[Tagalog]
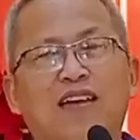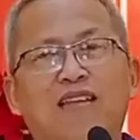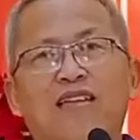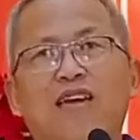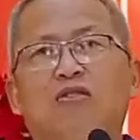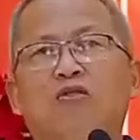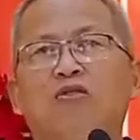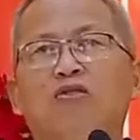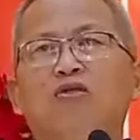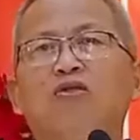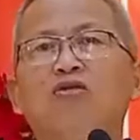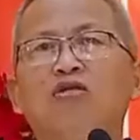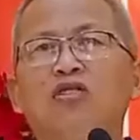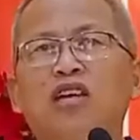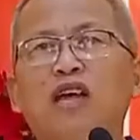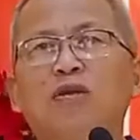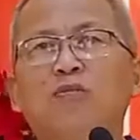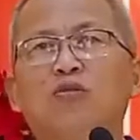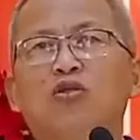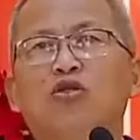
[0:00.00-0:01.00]
Ya kun
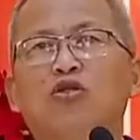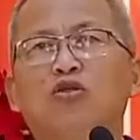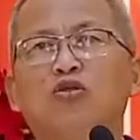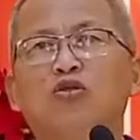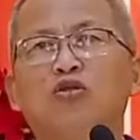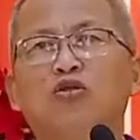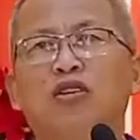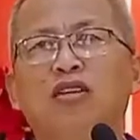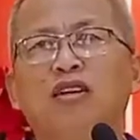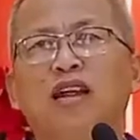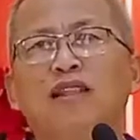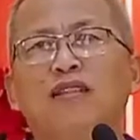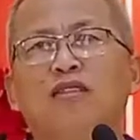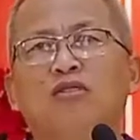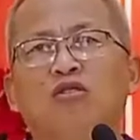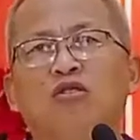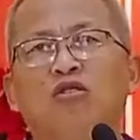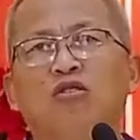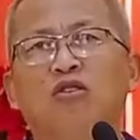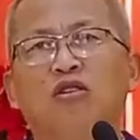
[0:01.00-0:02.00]
unsay musud
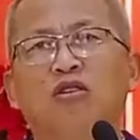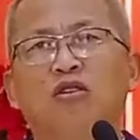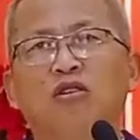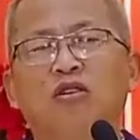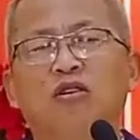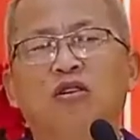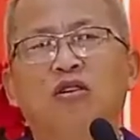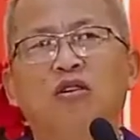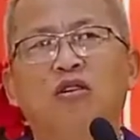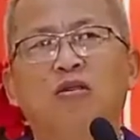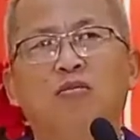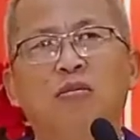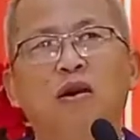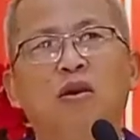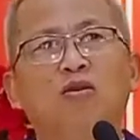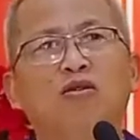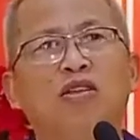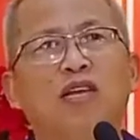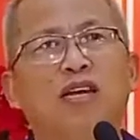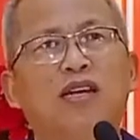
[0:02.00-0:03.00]
nato
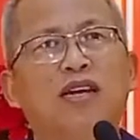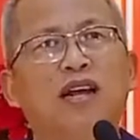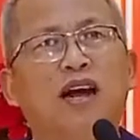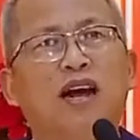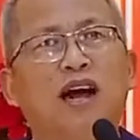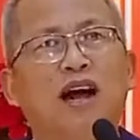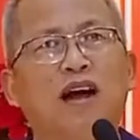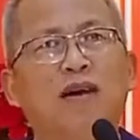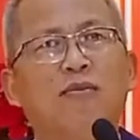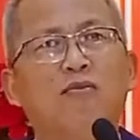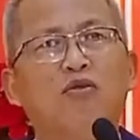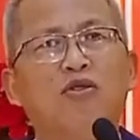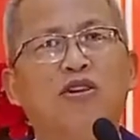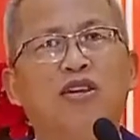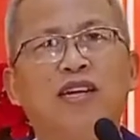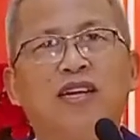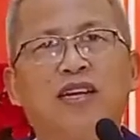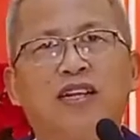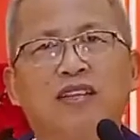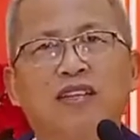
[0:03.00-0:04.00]
mausad na ang
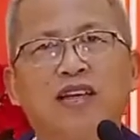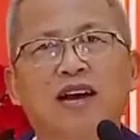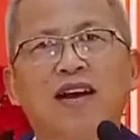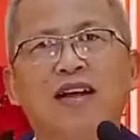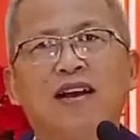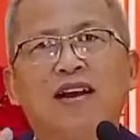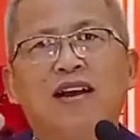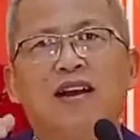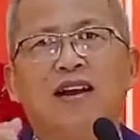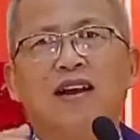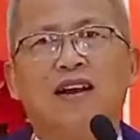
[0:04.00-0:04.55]
modiktar